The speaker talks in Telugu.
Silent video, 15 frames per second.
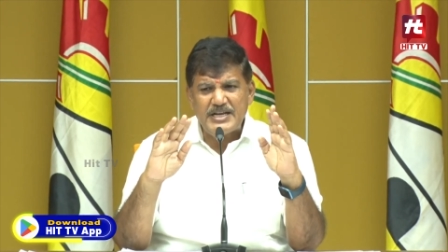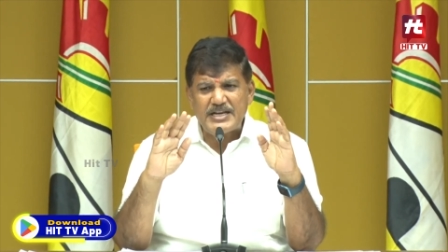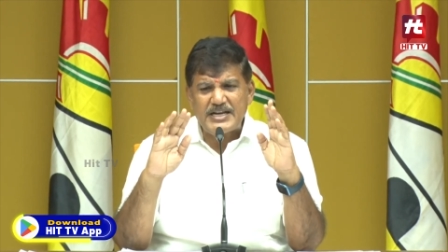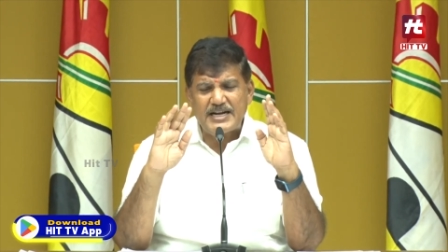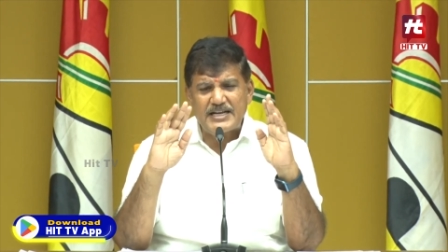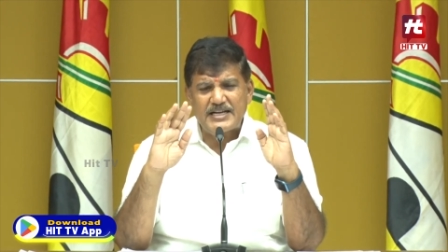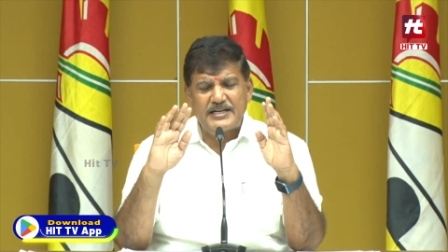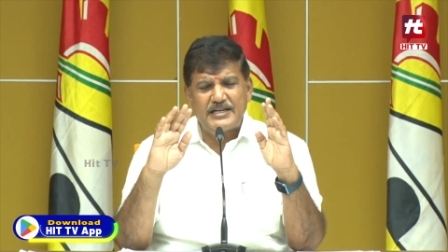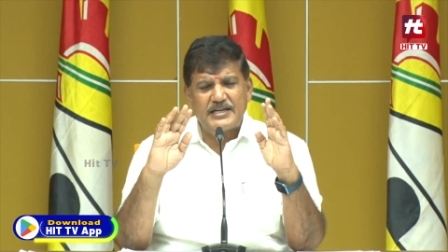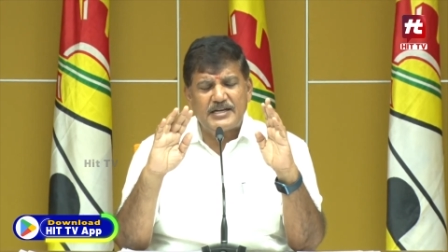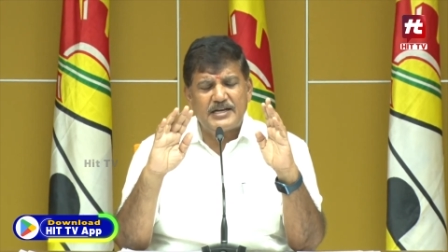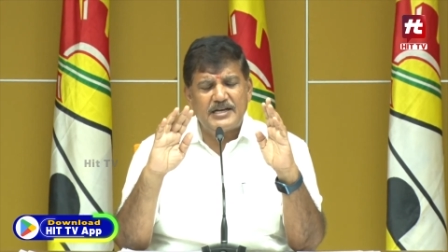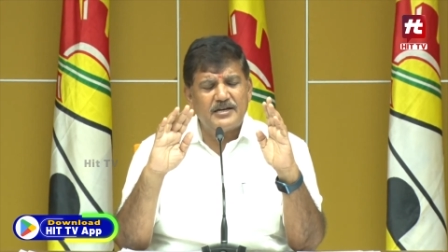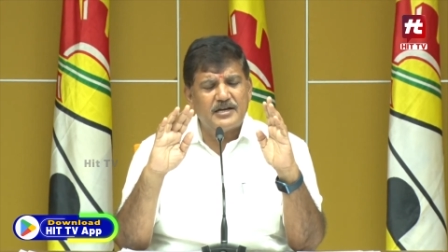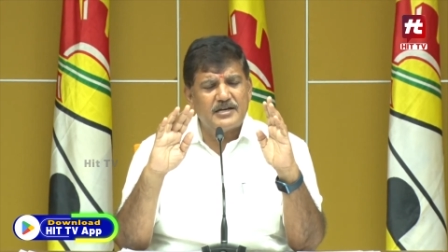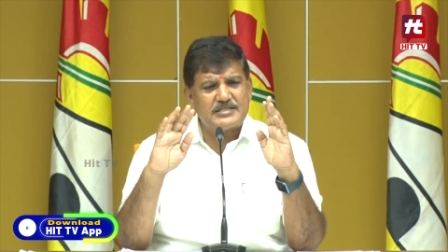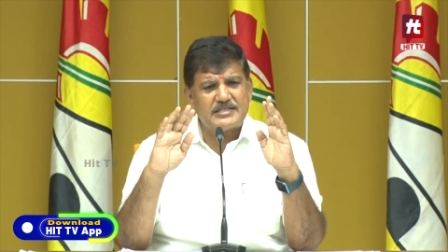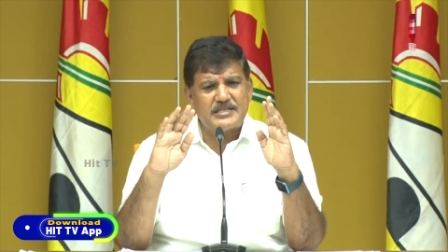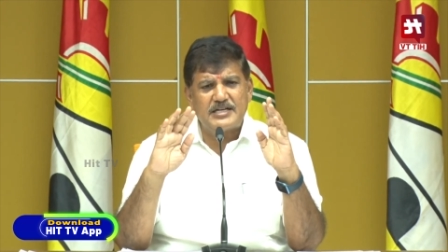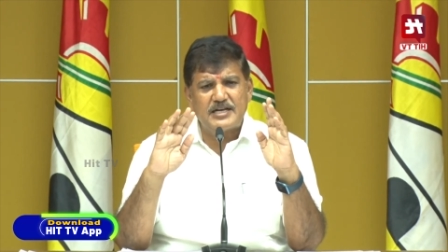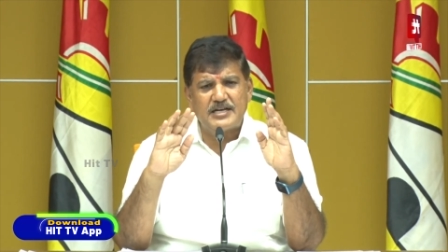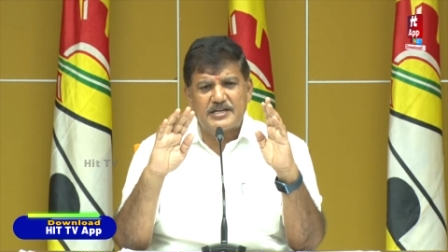బి కేటగిరీ
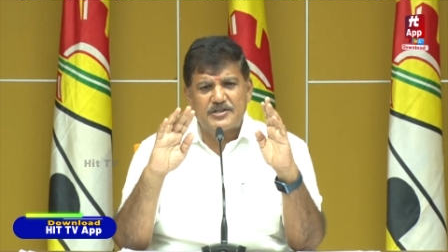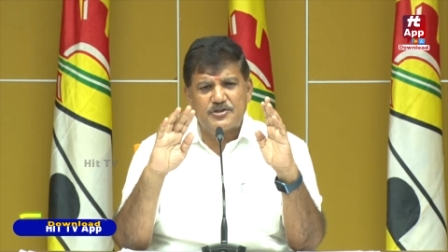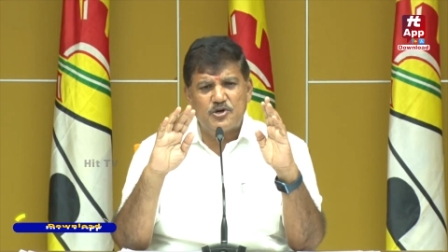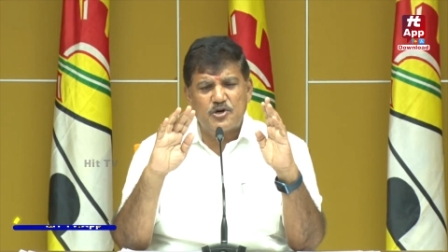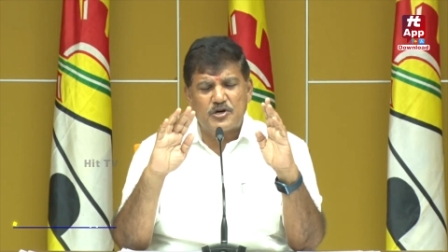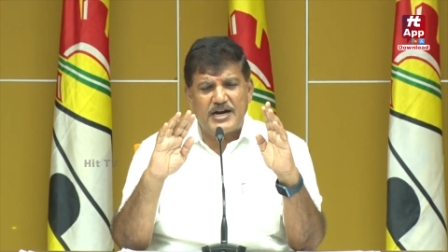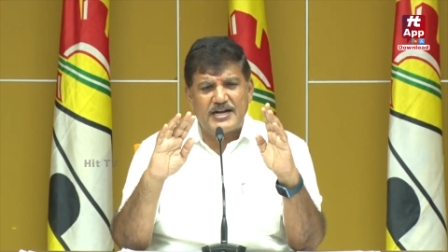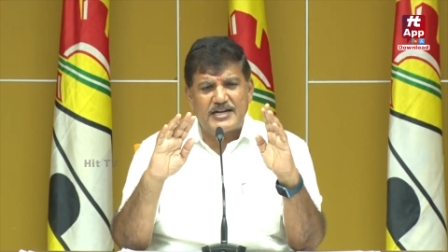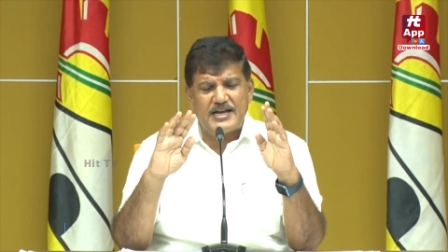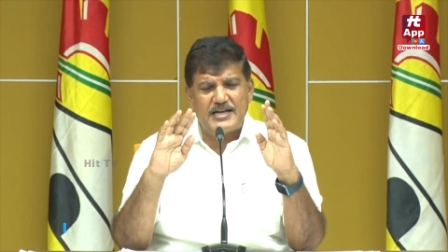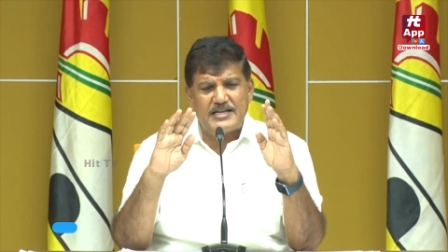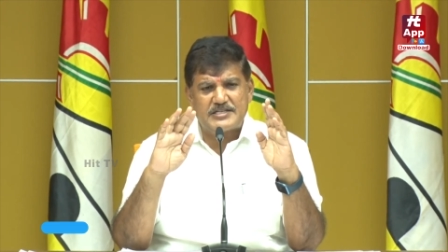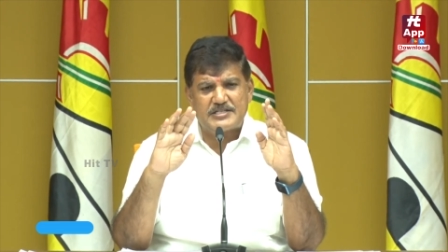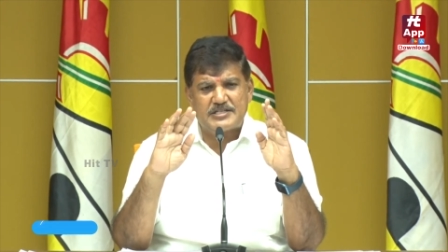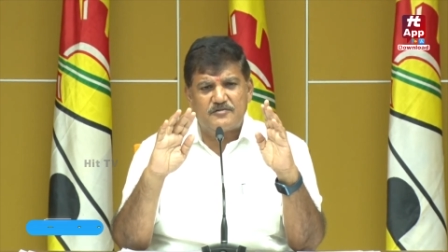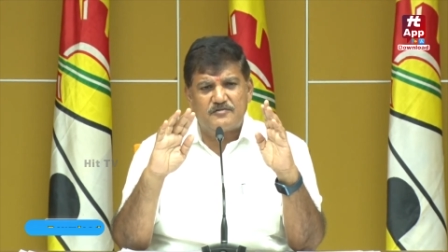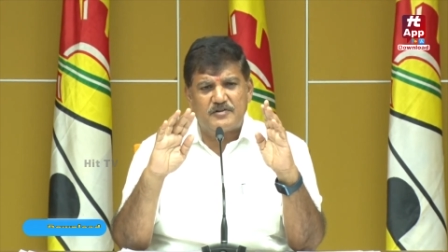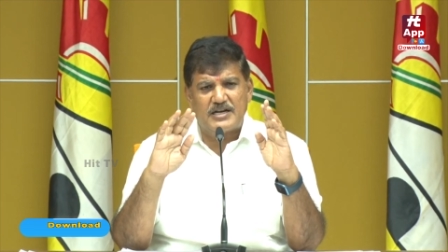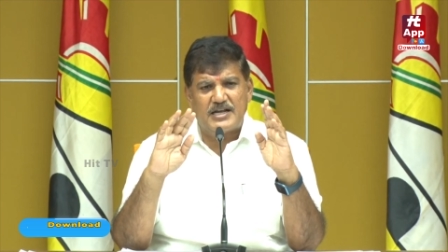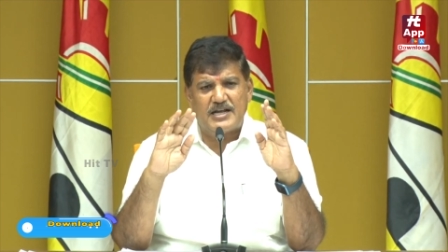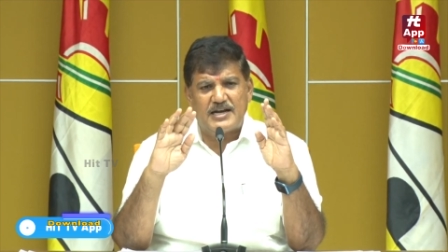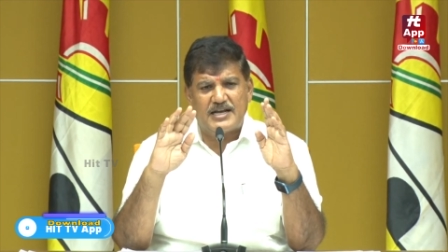సీట్ల కింద కేటాయించడం
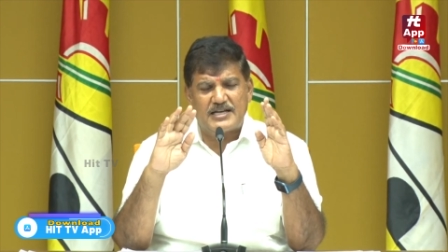వల్ల